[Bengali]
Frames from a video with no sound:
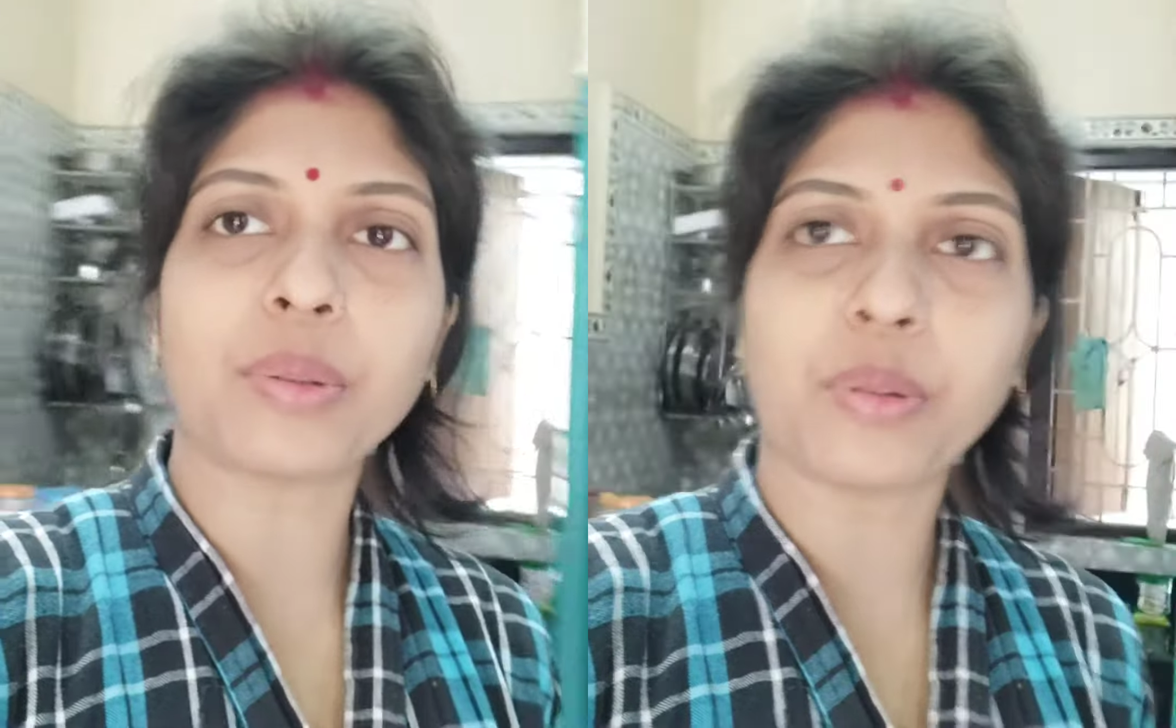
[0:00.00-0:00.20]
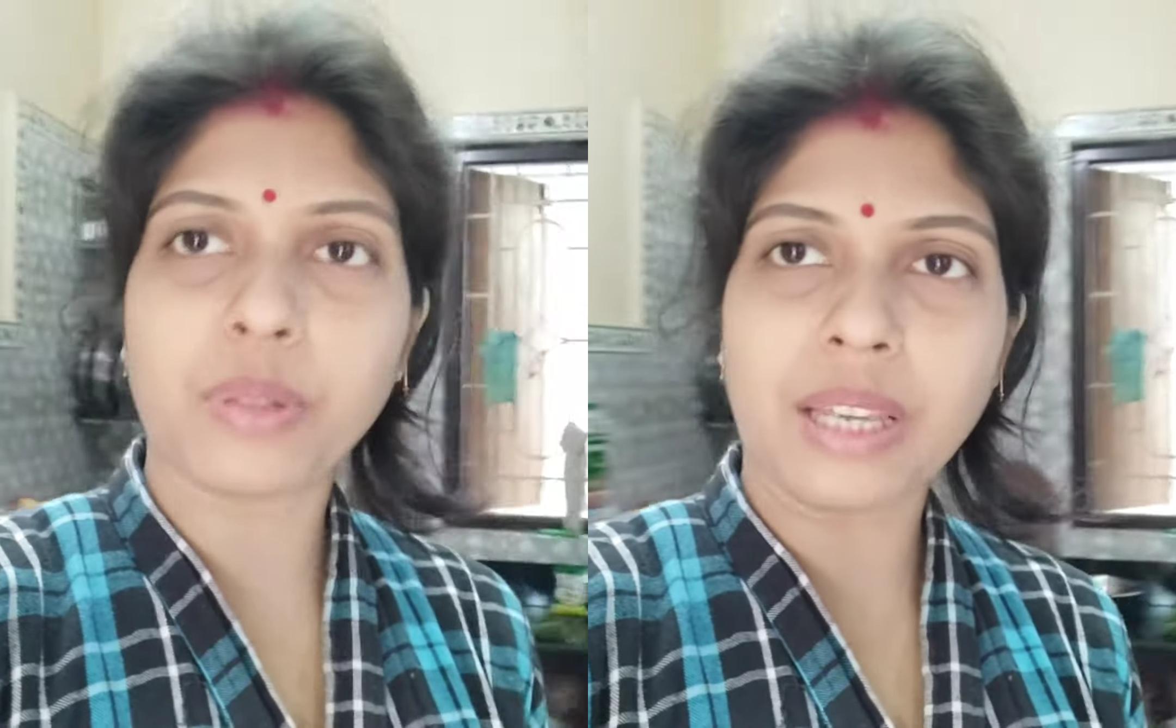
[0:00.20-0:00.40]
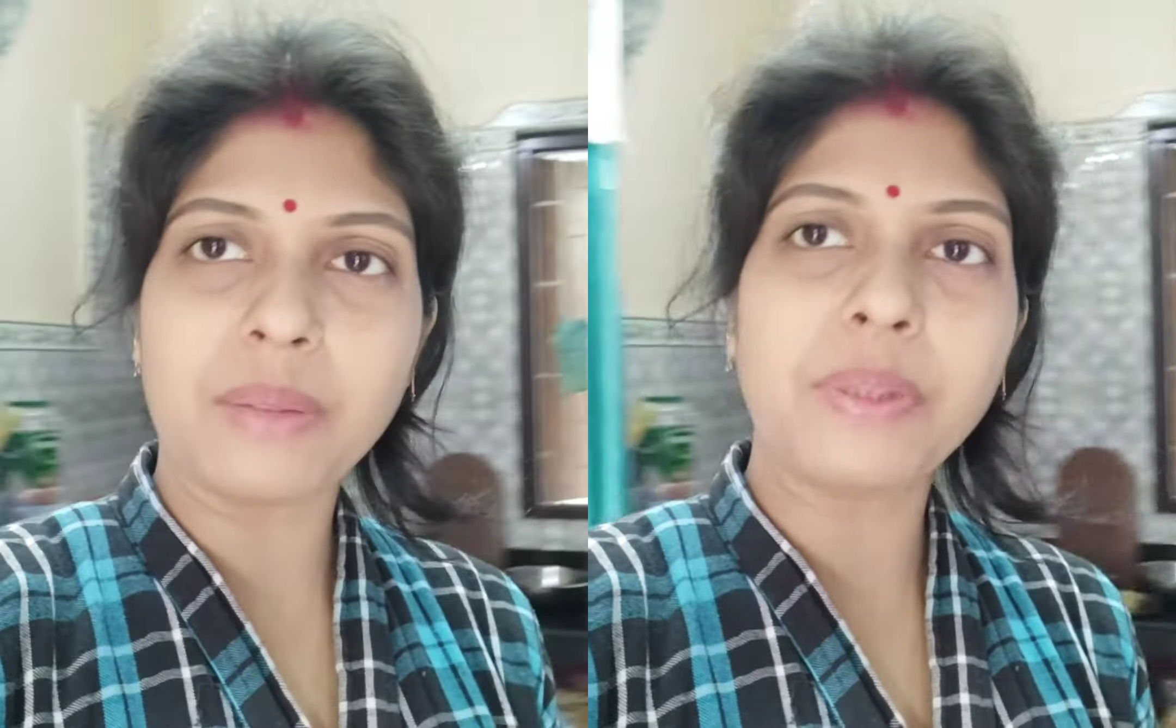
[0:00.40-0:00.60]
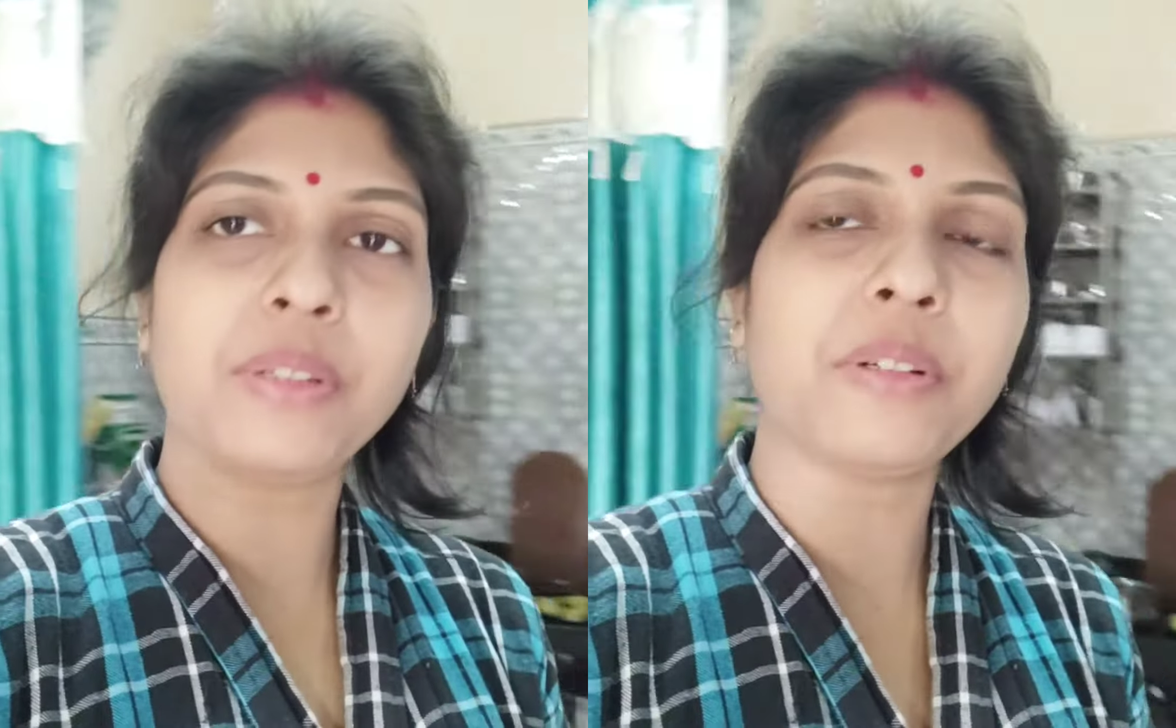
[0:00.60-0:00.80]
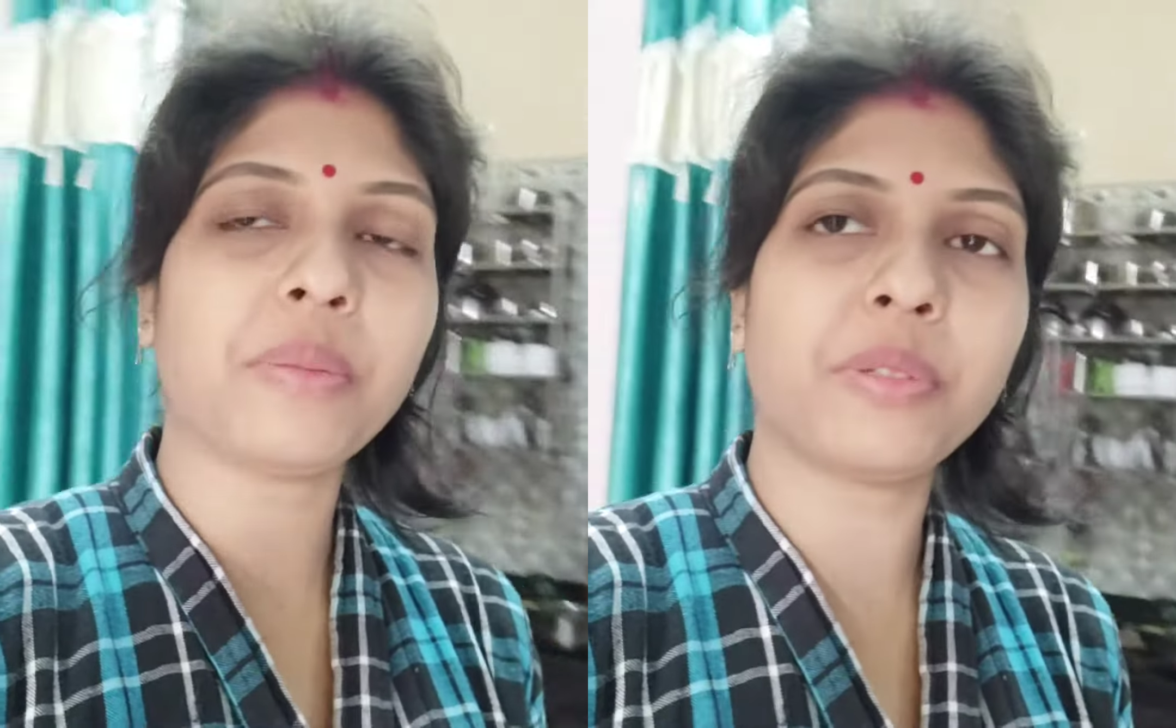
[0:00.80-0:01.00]
তো এই
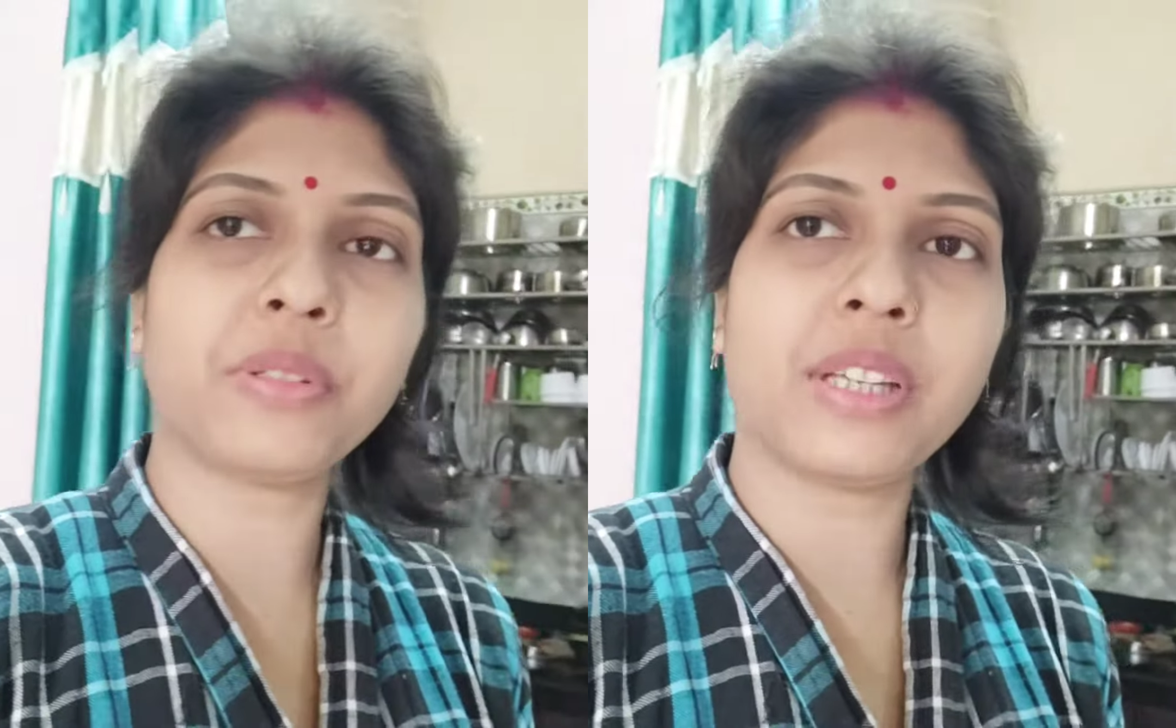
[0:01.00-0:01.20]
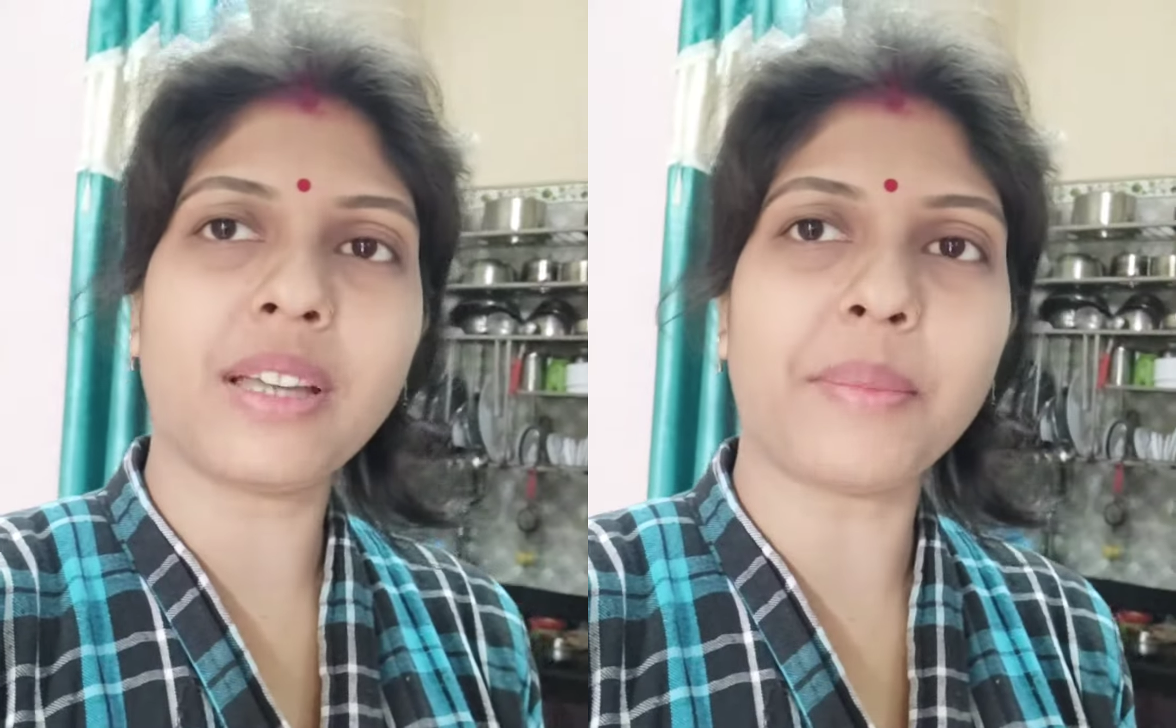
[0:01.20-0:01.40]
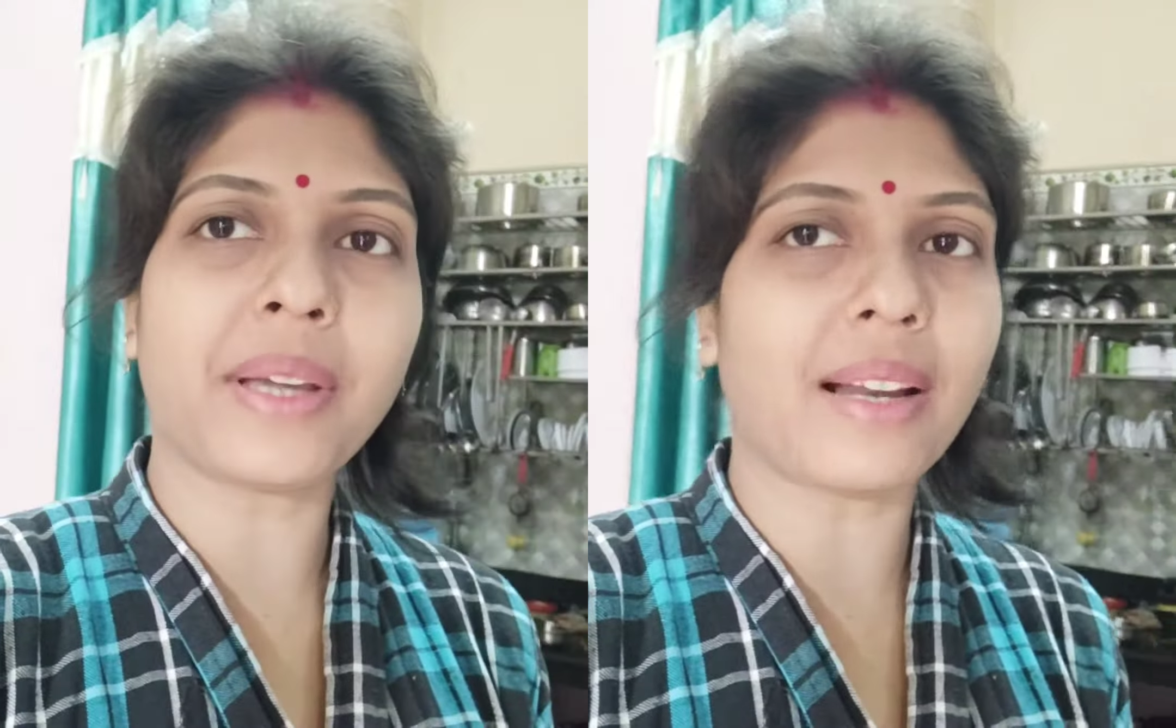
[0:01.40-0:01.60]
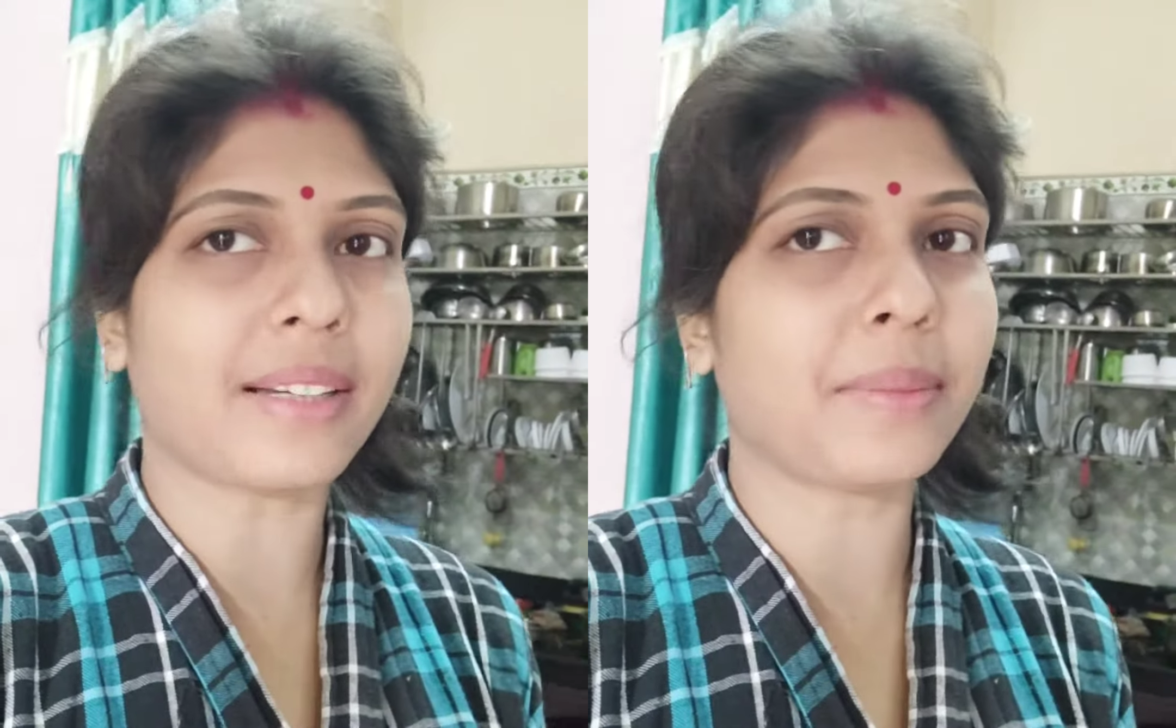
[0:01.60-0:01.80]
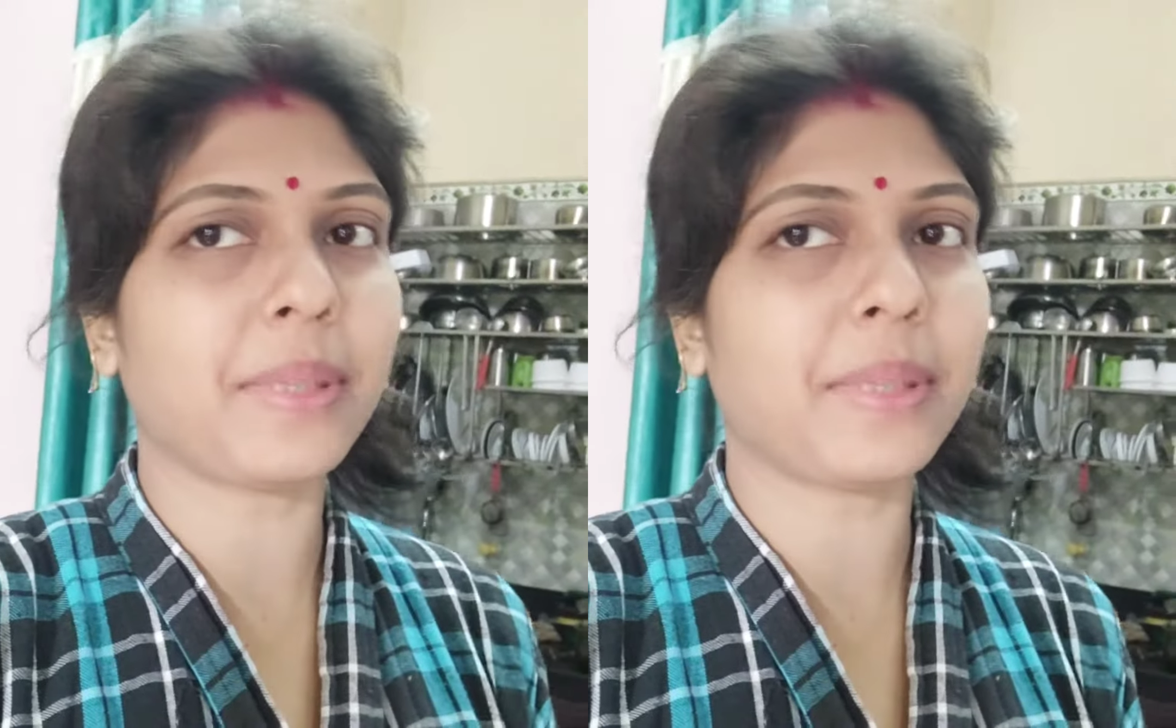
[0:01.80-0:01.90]
ভিডিওর মধ্যেই আমি কালকের